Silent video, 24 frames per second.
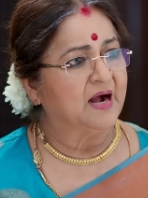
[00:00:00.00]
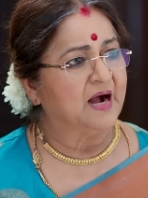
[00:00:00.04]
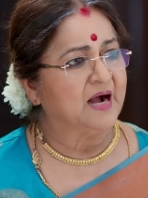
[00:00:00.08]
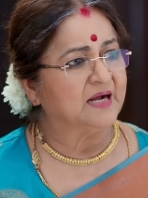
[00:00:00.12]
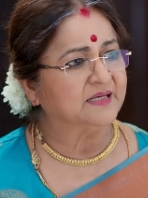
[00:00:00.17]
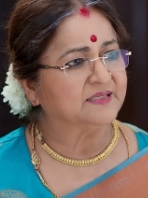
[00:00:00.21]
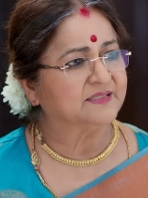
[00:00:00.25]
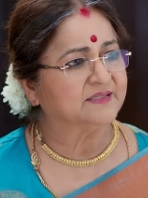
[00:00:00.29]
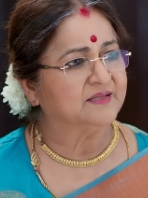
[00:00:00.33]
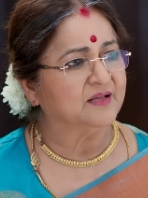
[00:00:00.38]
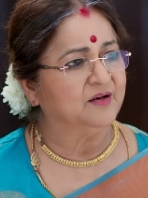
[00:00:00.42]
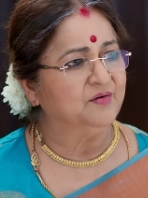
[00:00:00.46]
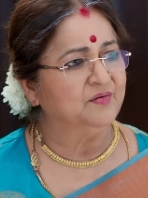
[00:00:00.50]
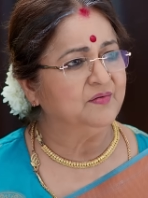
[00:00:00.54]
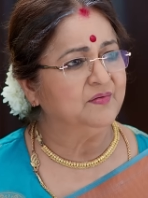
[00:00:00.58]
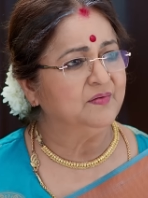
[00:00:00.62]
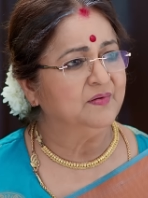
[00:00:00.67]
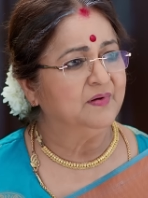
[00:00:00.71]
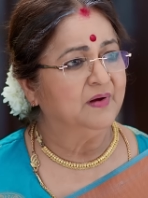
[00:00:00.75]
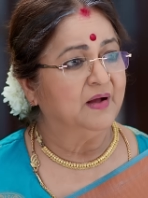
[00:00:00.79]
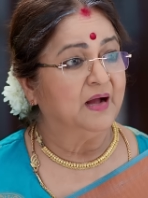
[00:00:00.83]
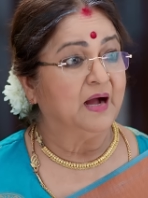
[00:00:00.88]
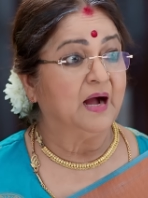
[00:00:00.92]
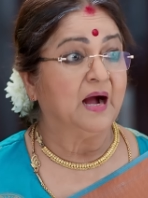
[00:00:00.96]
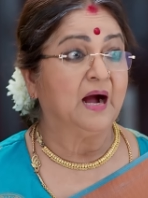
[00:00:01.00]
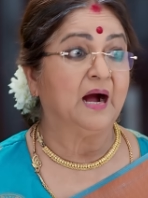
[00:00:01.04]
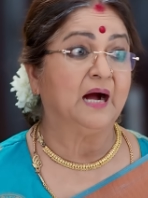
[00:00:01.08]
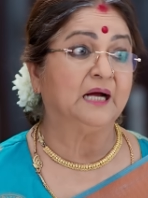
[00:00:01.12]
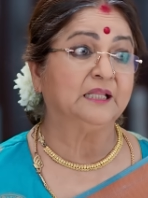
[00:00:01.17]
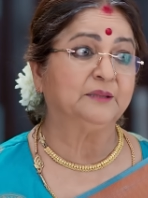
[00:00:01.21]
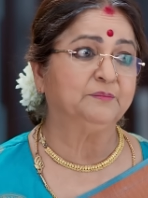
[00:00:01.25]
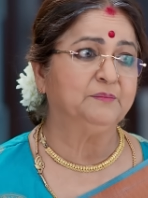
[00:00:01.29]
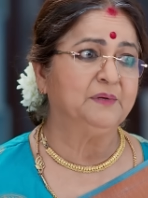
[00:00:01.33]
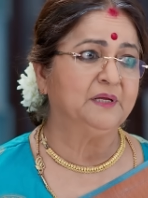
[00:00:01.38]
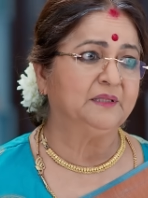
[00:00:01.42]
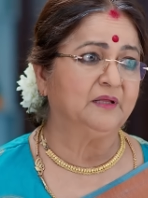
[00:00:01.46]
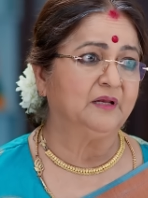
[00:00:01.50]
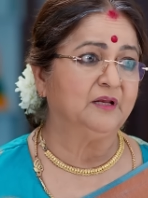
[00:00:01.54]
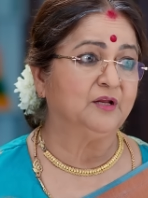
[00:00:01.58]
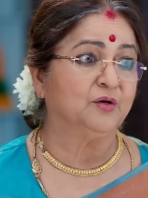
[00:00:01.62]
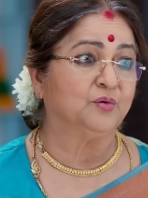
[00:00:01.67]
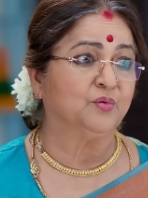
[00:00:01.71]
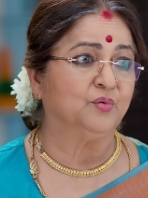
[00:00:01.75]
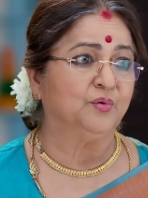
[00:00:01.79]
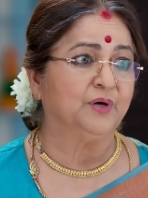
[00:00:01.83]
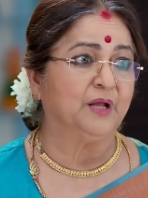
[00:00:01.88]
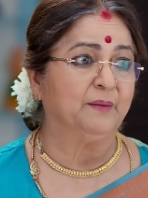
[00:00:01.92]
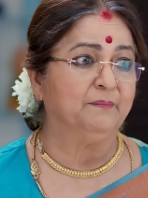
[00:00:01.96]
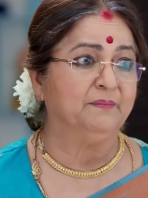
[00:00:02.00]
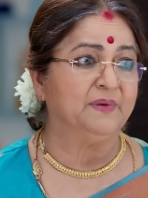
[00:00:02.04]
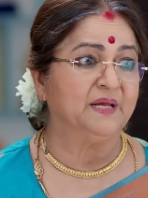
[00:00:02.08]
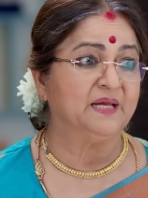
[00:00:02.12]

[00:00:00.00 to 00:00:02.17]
ఆస్తులు ఆత్మీయతను కూడా